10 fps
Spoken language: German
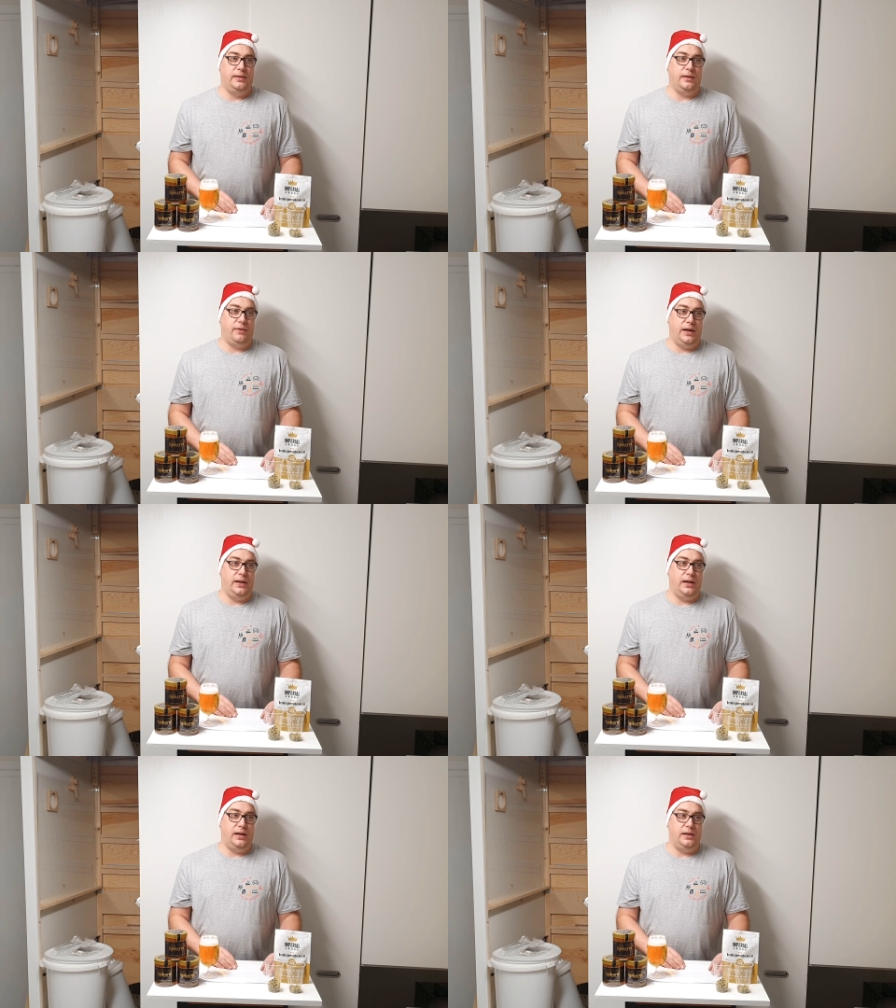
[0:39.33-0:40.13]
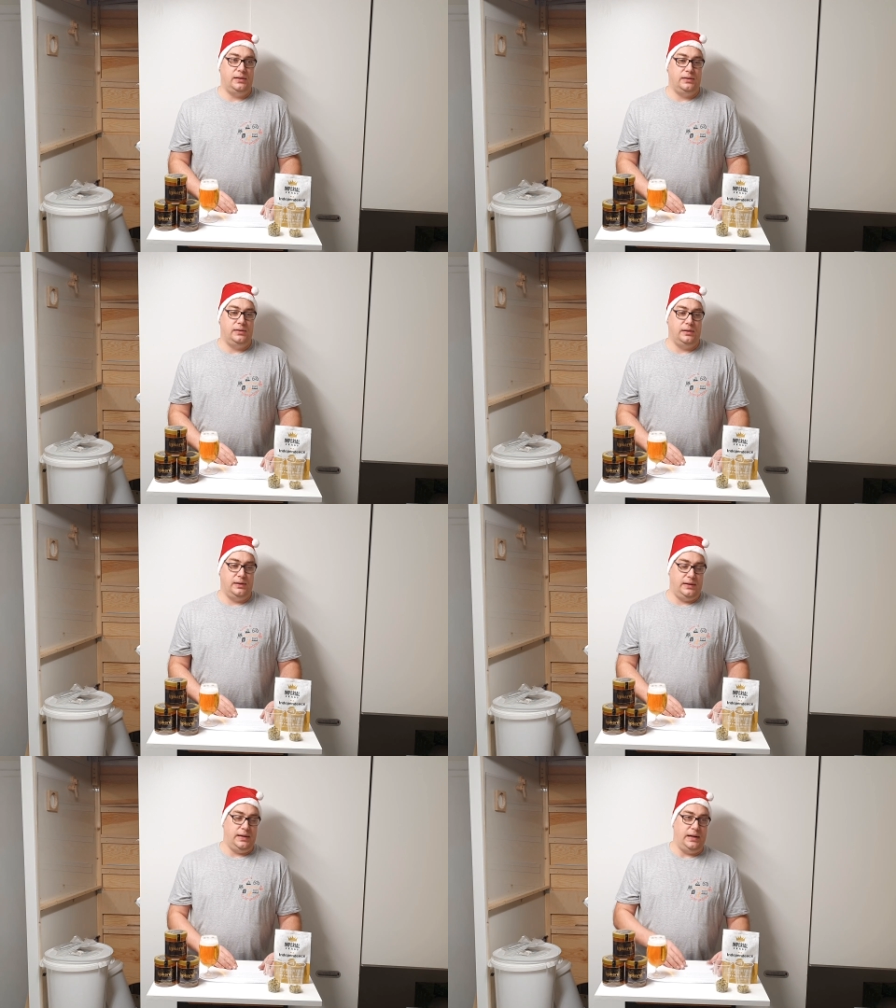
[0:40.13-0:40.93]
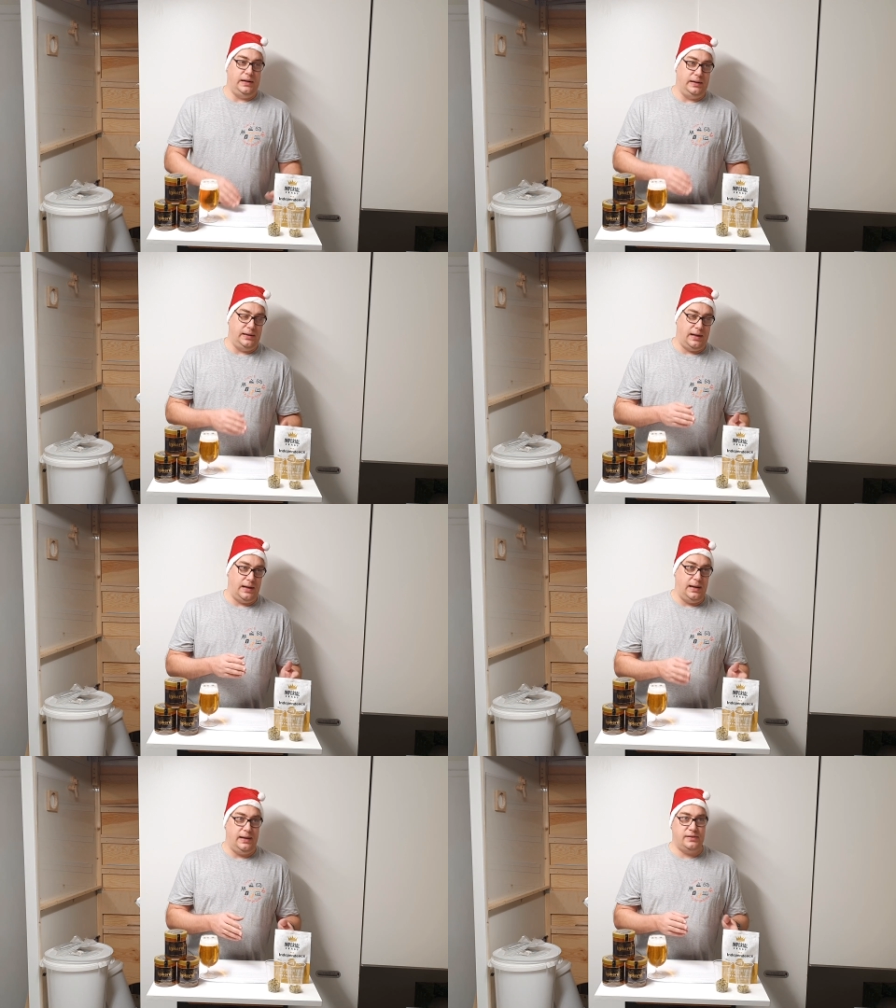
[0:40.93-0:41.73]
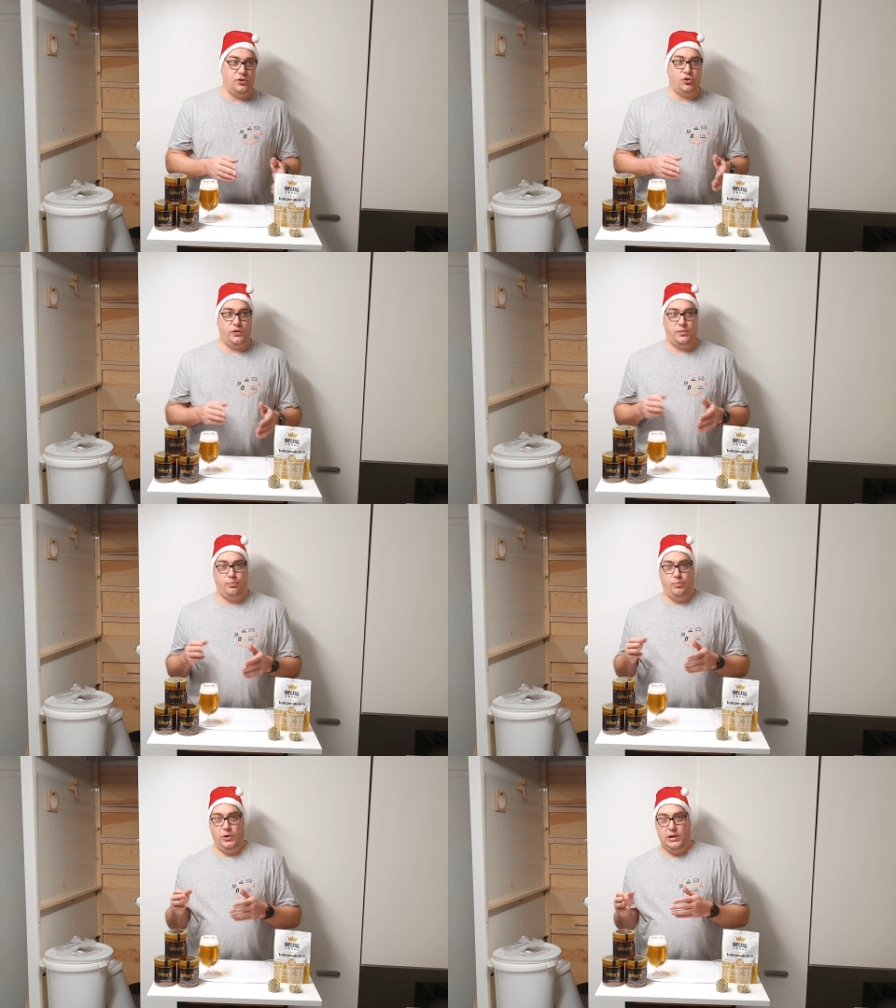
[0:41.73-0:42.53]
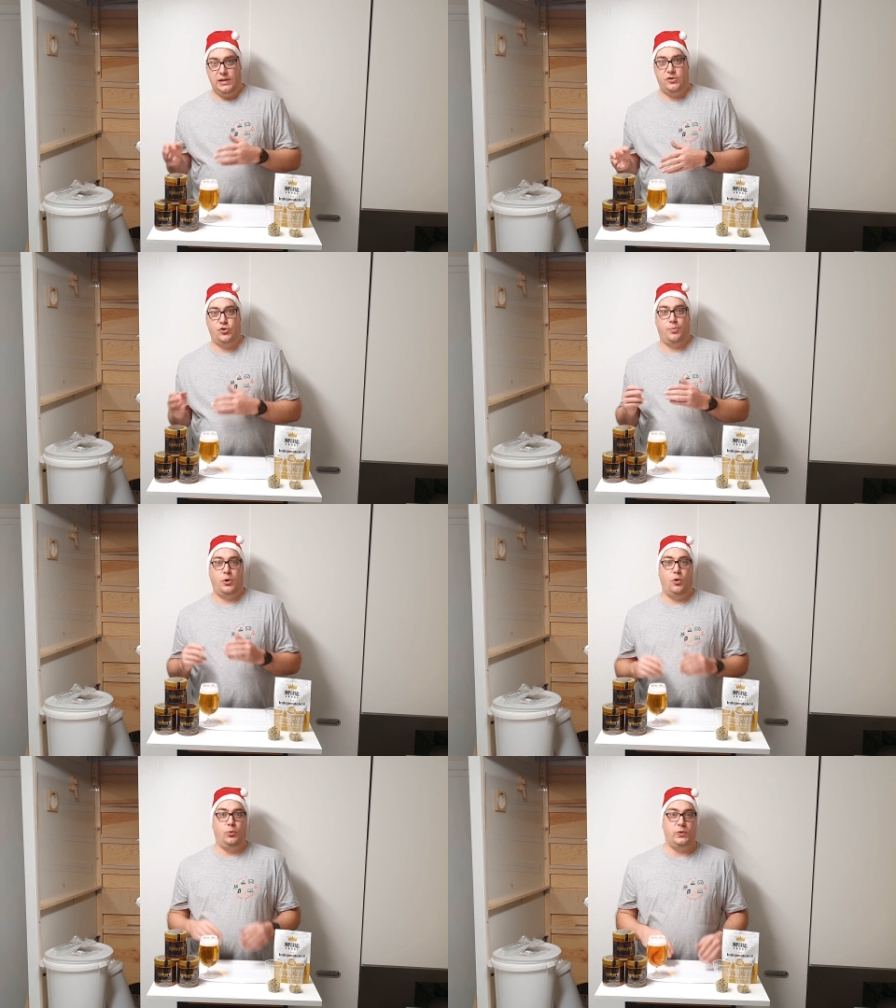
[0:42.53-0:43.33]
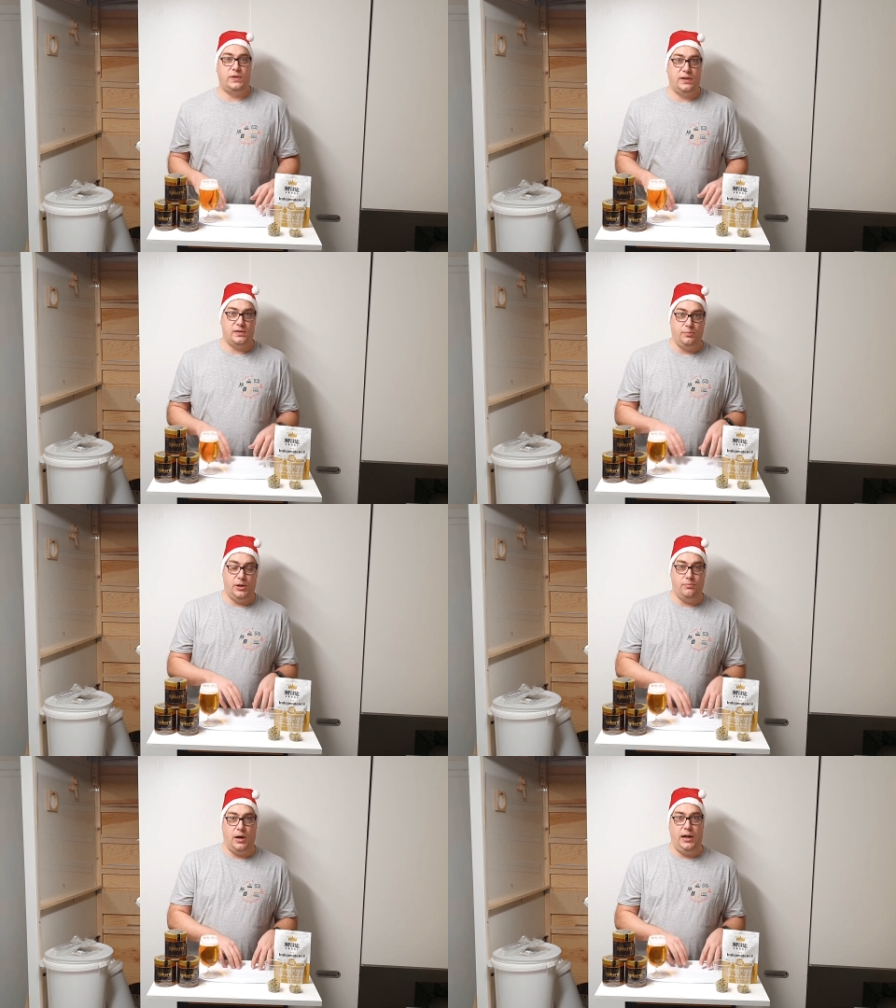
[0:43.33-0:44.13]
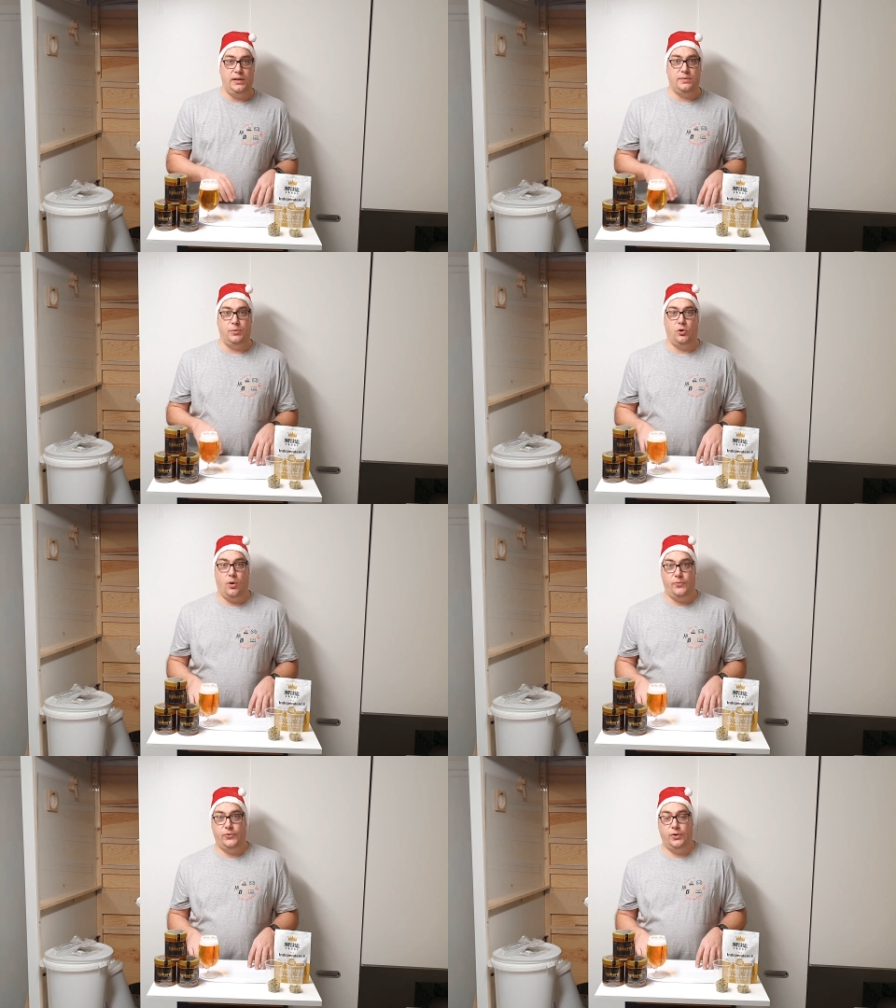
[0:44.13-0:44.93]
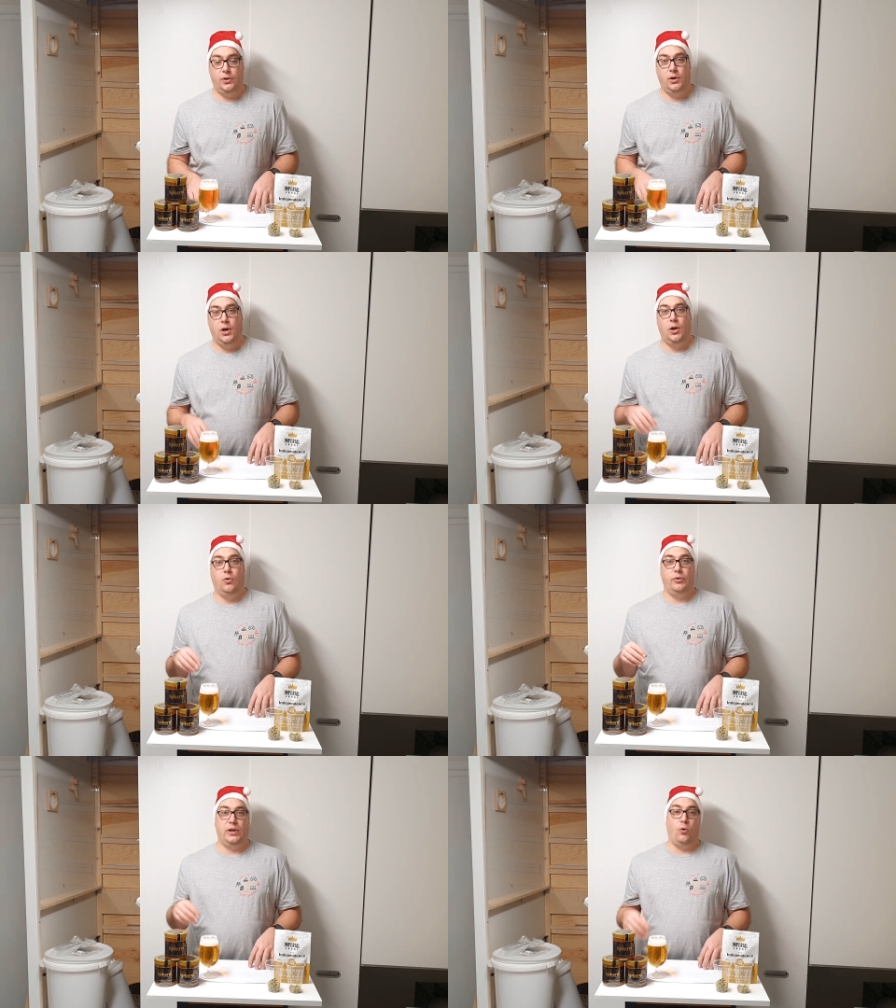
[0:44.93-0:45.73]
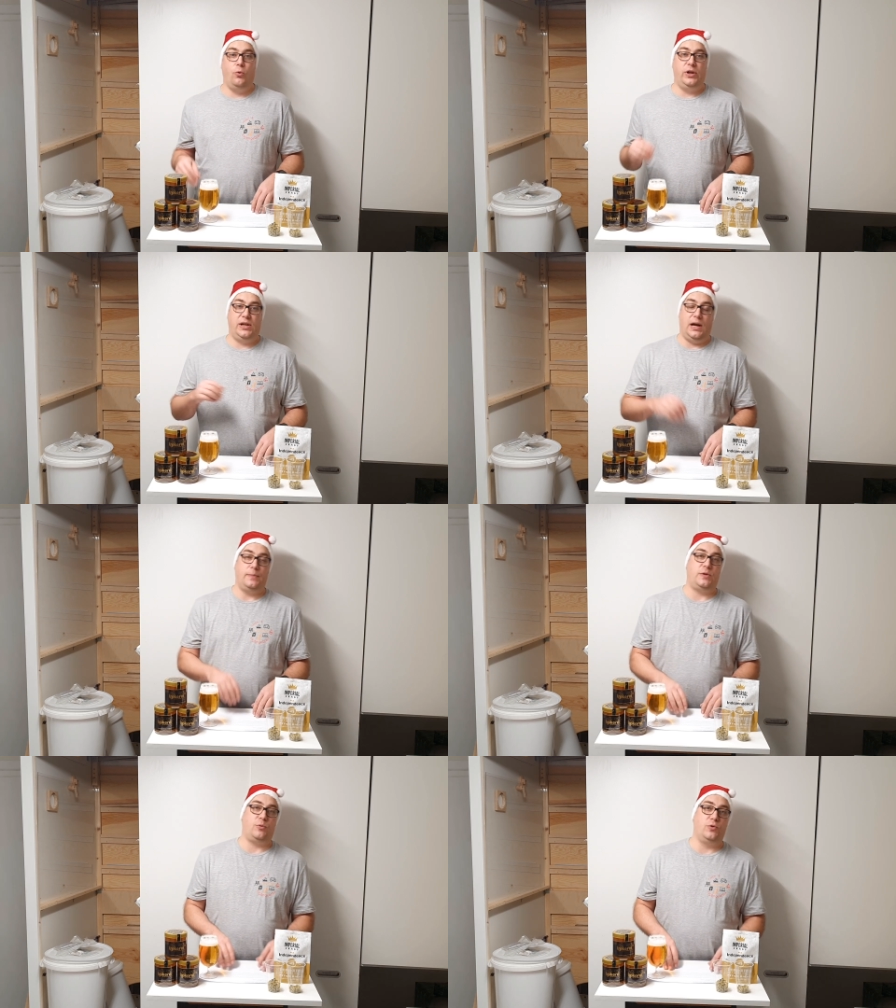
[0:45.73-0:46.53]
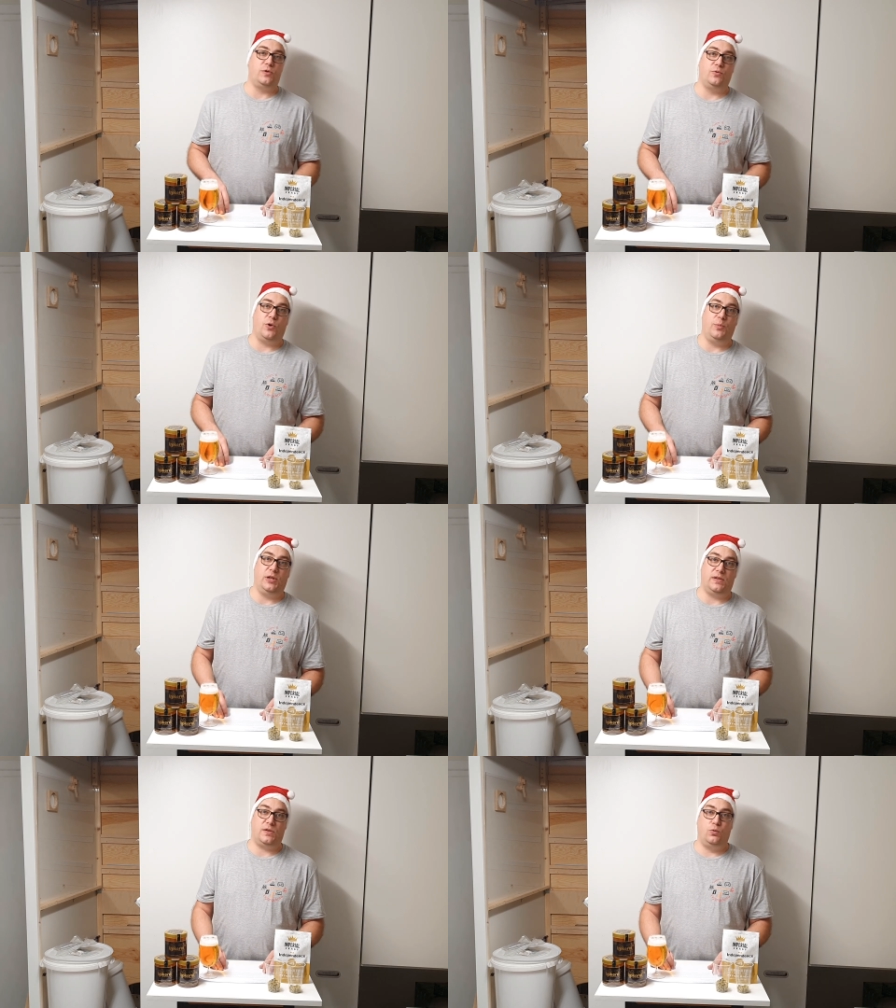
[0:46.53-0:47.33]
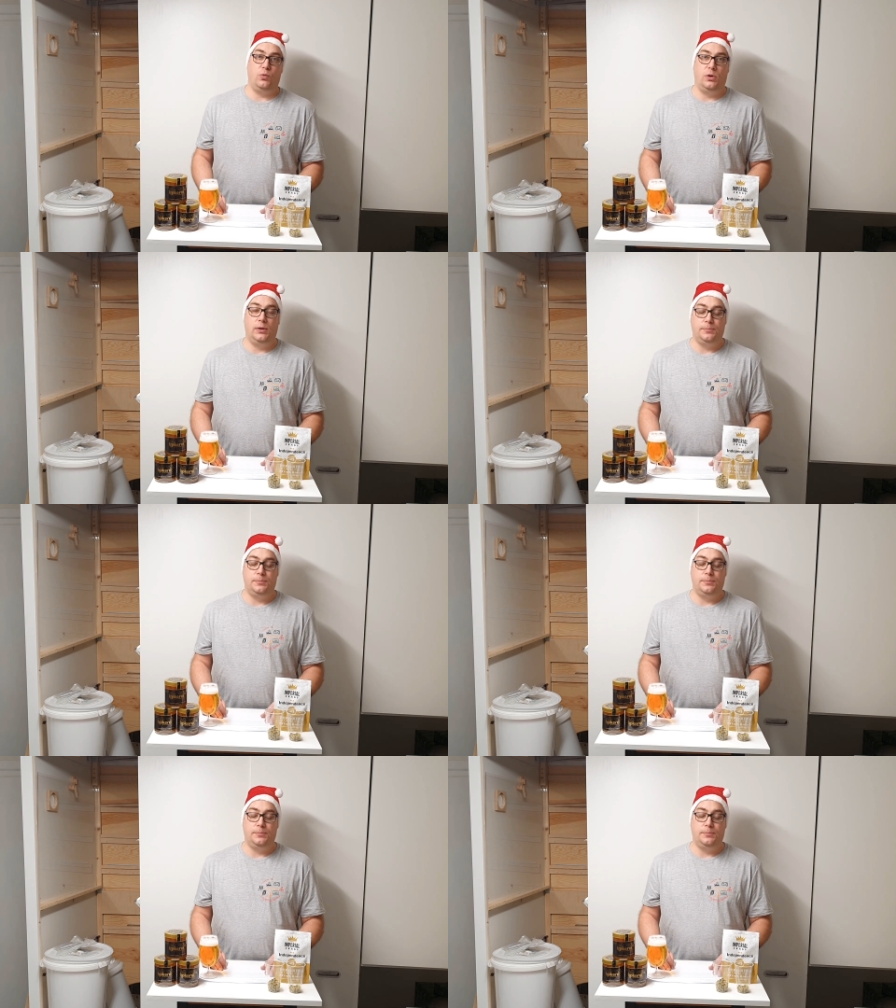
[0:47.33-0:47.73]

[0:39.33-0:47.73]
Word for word: Da war ja ein klassisches, klassischer Brauprozess mit Malz, mit Hopfen und der Honig kam zum Schluss nur noch mit dazu.